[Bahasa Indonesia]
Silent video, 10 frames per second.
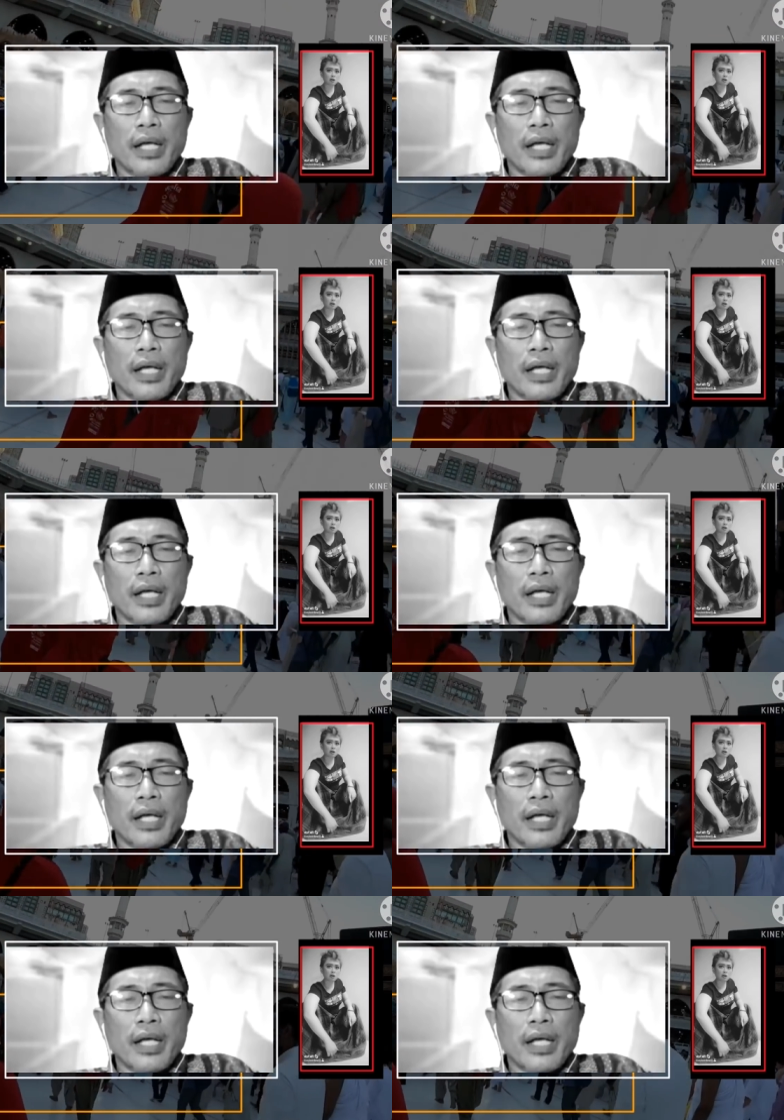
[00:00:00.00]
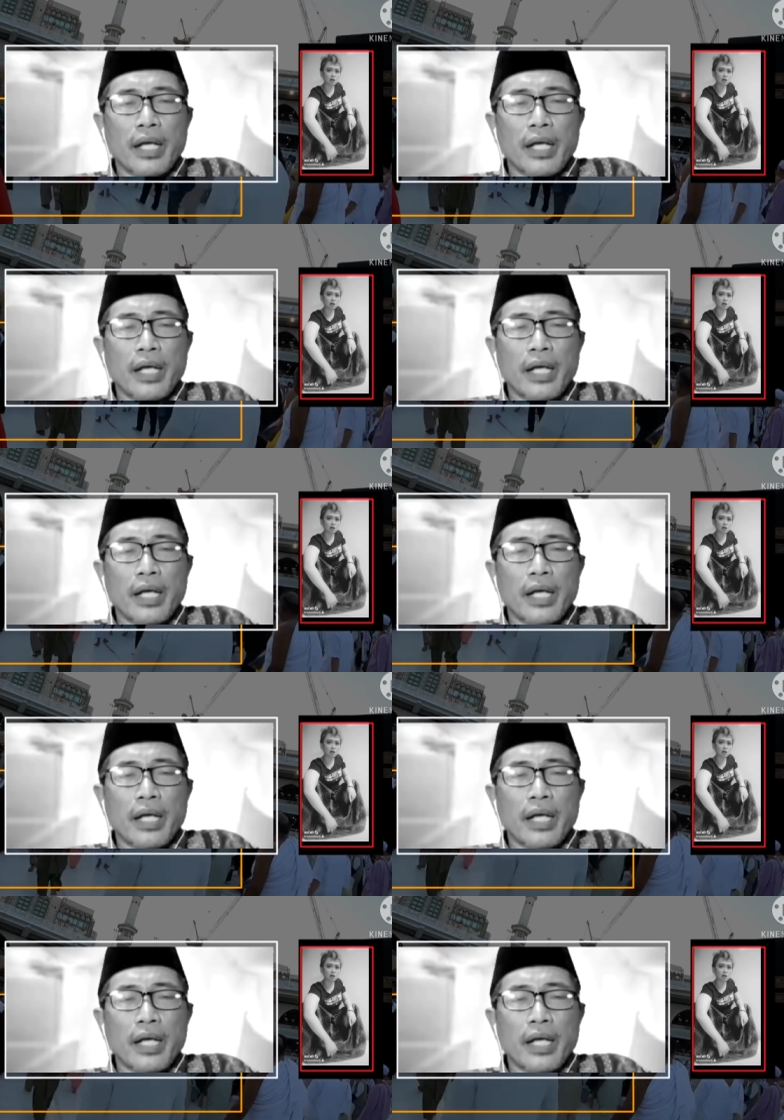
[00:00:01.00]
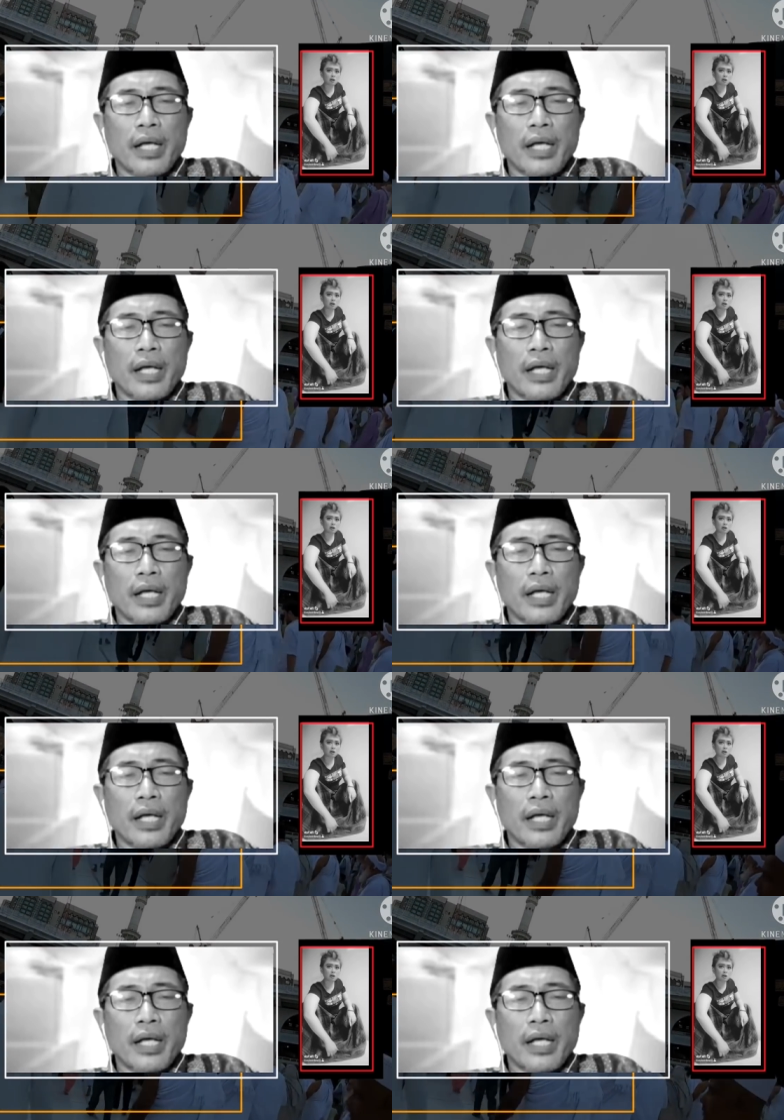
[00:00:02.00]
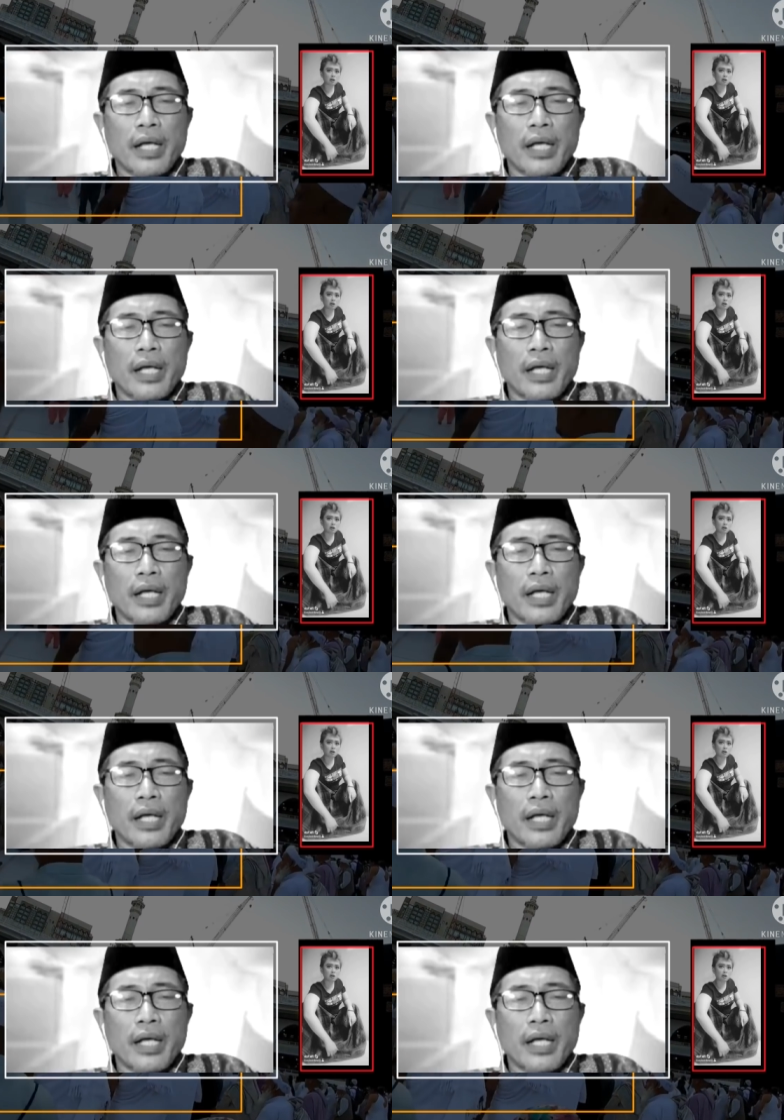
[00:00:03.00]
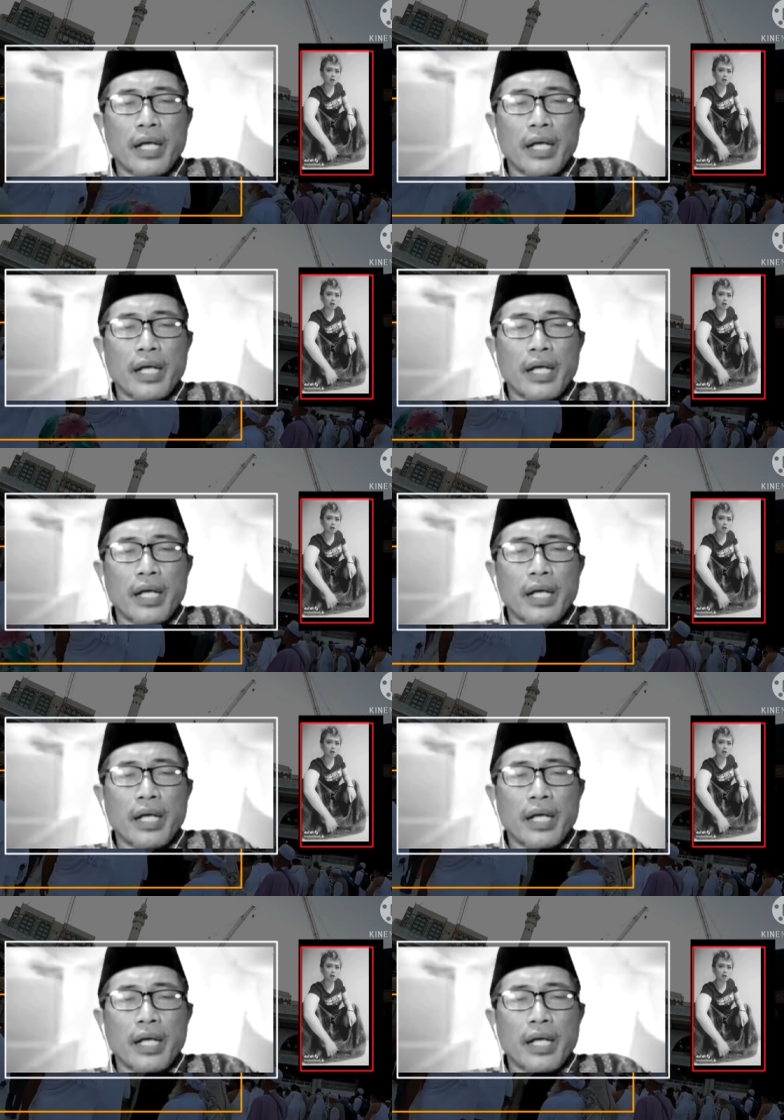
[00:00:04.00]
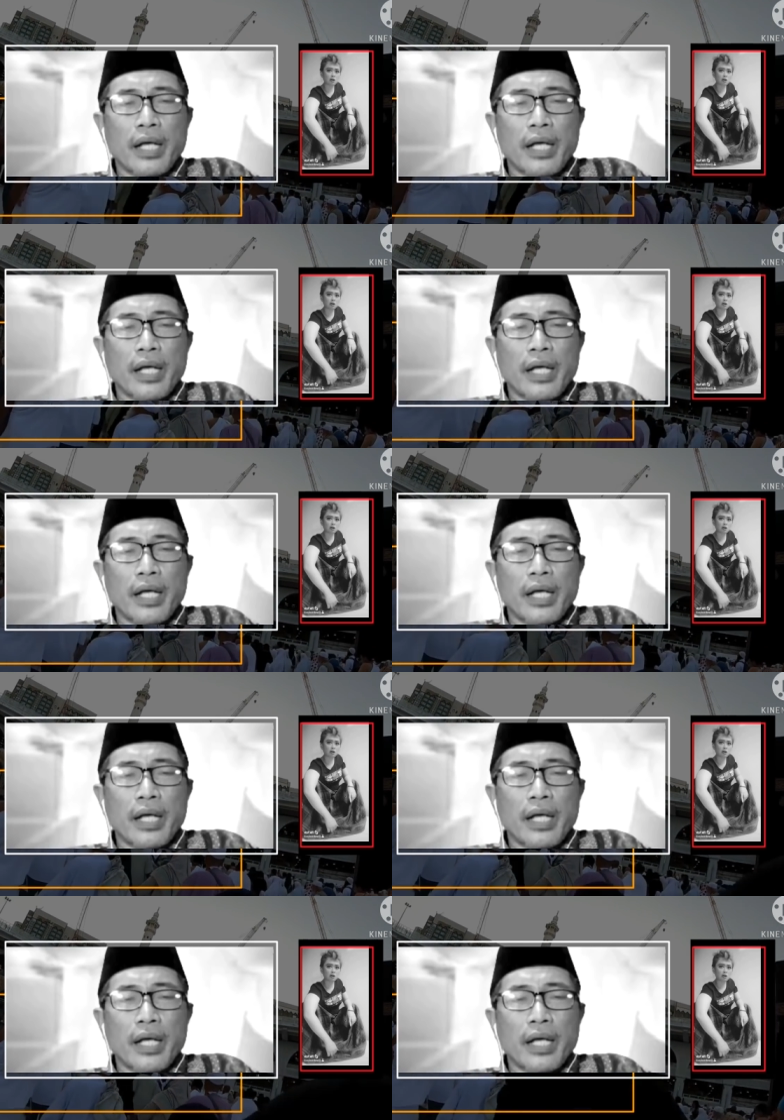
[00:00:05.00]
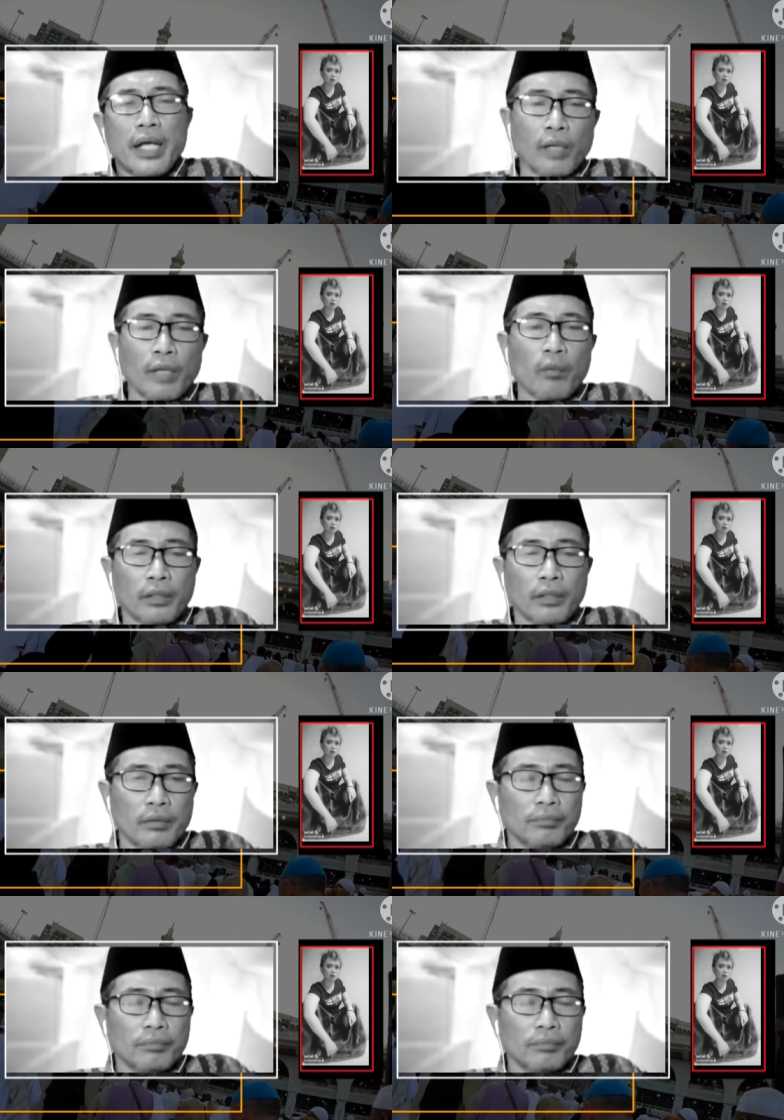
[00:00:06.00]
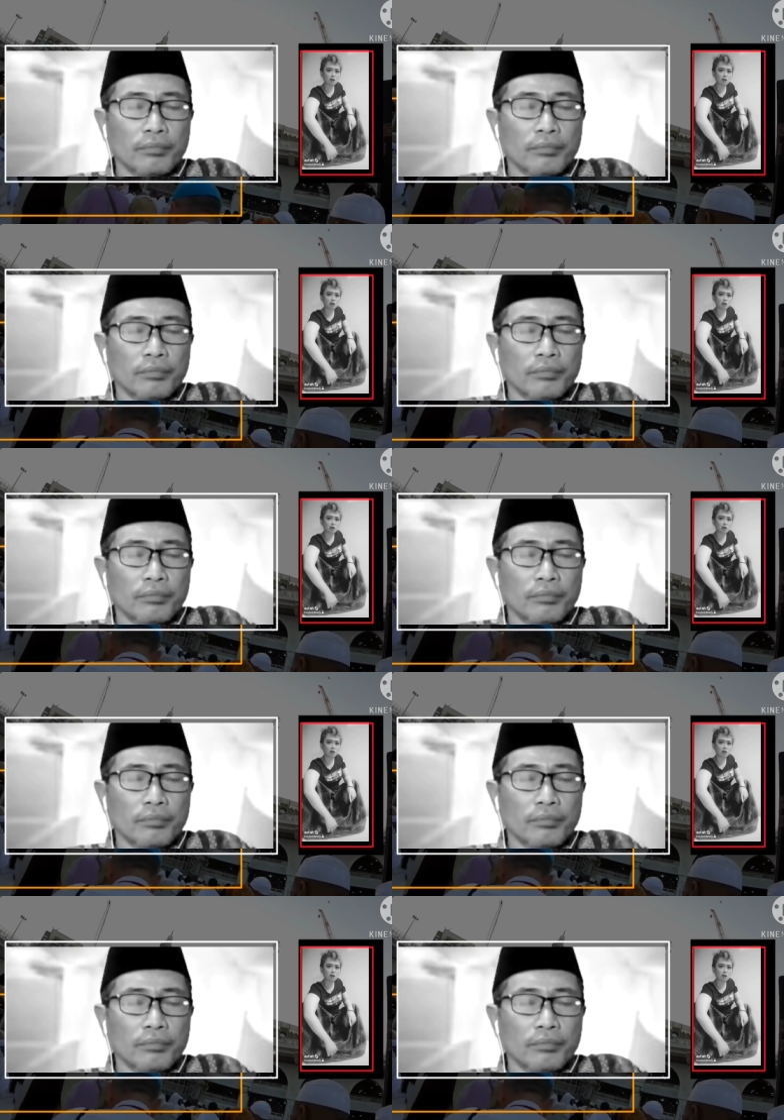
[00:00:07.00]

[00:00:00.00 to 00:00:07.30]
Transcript: Maka kecelakaanlah bagi orang-orang yang sholat Begitu Itu bagi yang paham